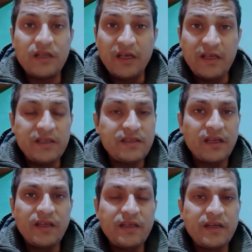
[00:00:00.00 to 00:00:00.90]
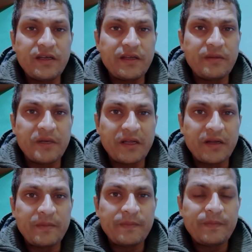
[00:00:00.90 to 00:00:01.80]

ना ये इंसान की कैटेगरी में आ रहा